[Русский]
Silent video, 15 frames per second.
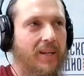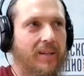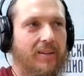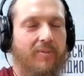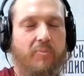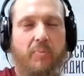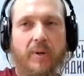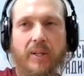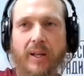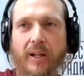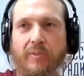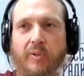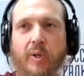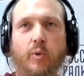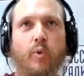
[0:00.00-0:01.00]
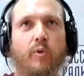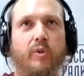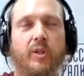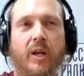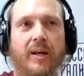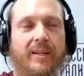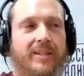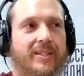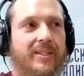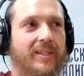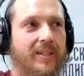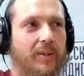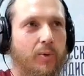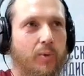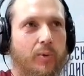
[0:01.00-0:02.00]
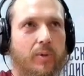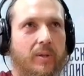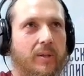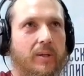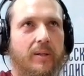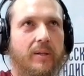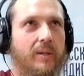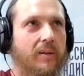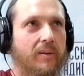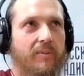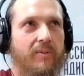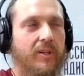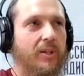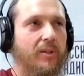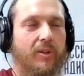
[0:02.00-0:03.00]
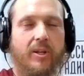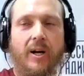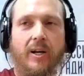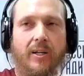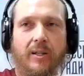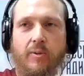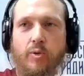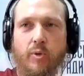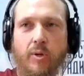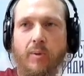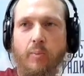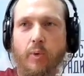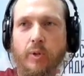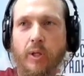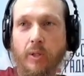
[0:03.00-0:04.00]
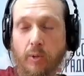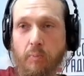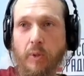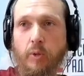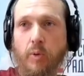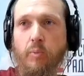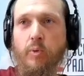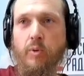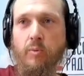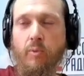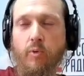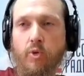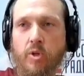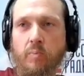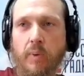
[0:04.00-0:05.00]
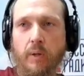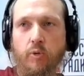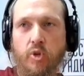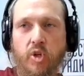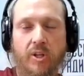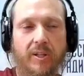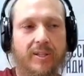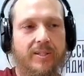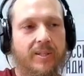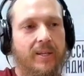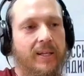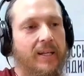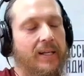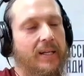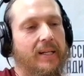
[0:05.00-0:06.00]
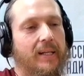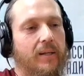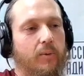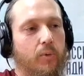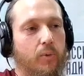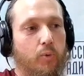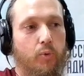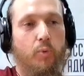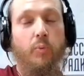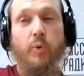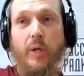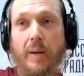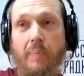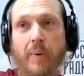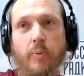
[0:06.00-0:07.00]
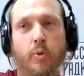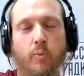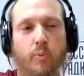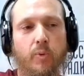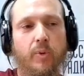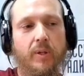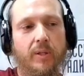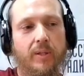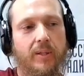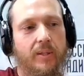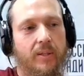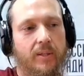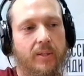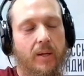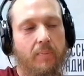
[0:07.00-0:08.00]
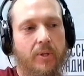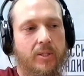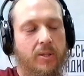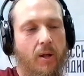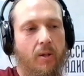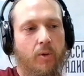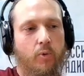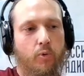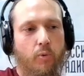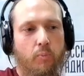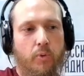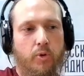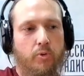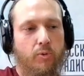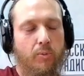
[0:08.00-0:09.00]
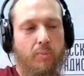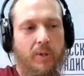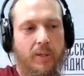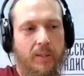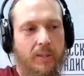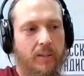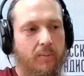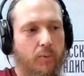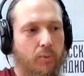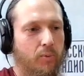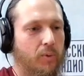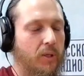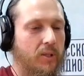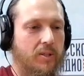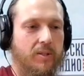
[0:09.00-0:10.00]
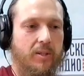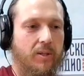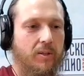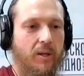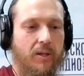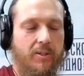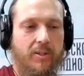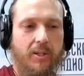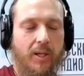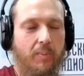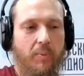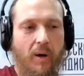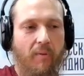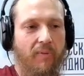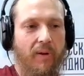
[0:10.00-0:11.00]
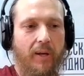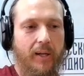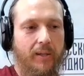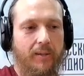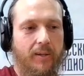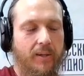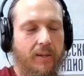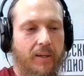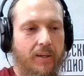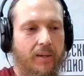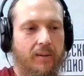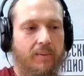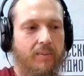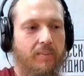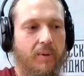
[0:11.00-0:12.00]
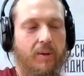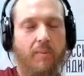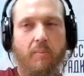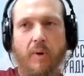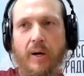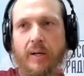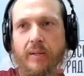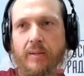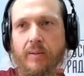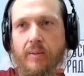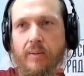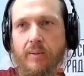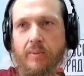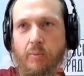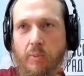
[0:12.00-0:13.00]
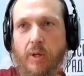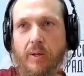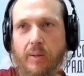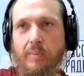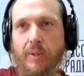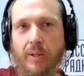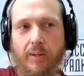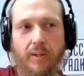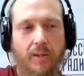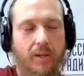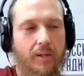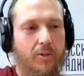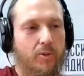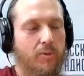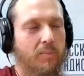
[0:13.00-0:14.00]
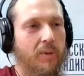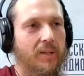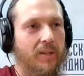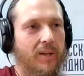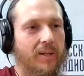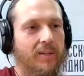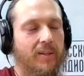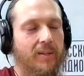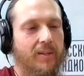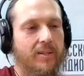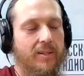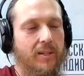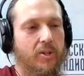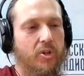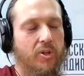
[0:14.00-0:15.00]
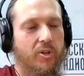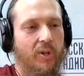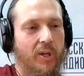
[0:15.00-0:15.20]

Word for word: впадал в такой в транс, и он э, видел, как это все работает, и потом у него уже получалось. Вот. Думаю, дай попробую. И я представил группу, что мы мы, вот у нас играет скрипка, флейта, барабан. Э, ну, мне именно такие инструменты mm-hmm. хотелось слышать.